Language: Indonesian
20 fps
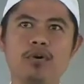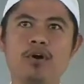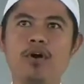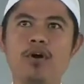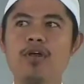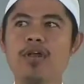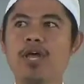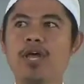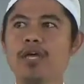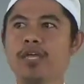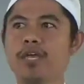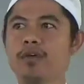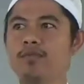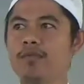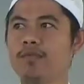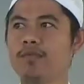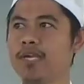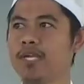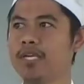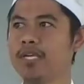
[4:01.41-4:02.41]
Orang yang
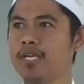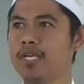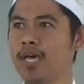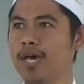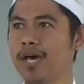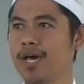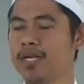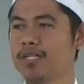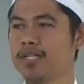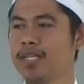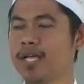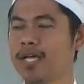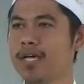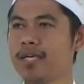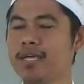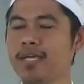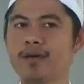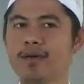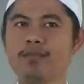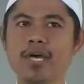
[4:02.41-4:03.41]
memiliki harta
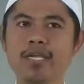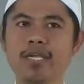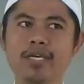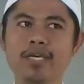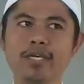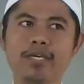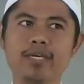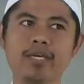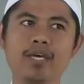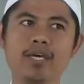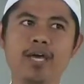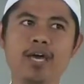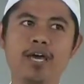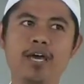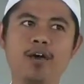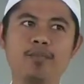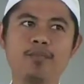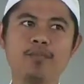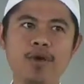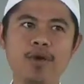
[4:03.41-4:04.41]
yang banyak,
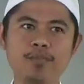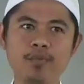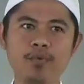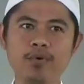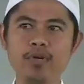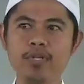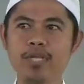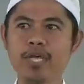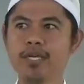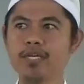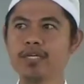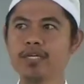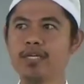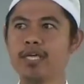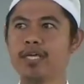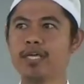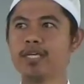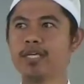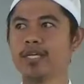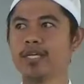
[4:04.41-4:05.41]
apapun yang dia